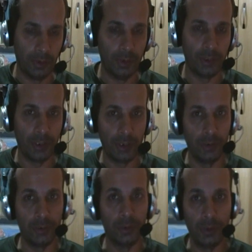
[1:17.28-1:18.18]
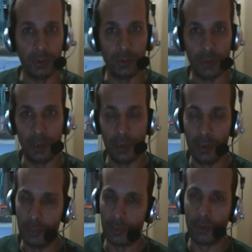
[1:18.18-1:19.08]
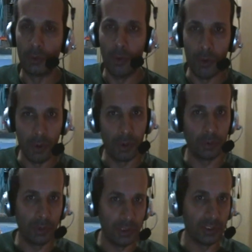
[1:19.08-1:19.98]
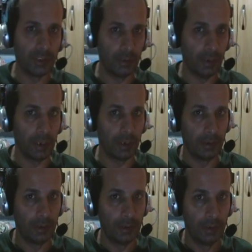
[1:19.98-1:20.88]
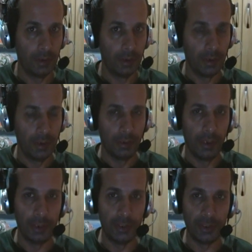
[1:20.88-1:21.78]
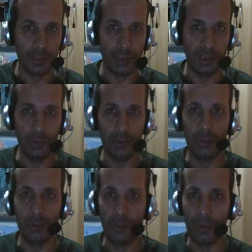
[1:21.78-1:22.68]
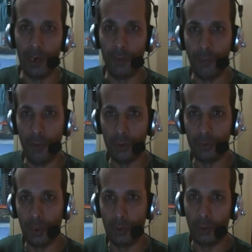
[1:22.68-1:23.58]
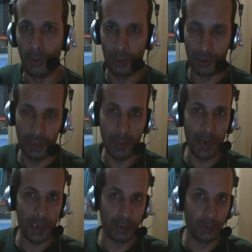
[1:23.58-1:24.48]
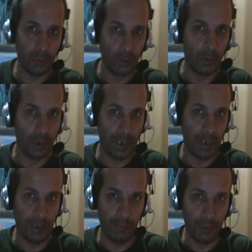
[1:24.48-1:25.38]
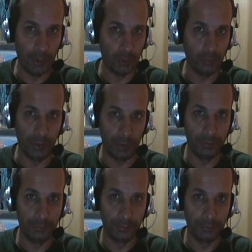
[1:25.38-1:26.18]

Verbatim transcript: Quero deixar claro que não sou eu, tá? Só que eu concordo com o que disseram lá. É, dizem que o, a foto que ele, que a imagem que ele colocou lá é fajuta.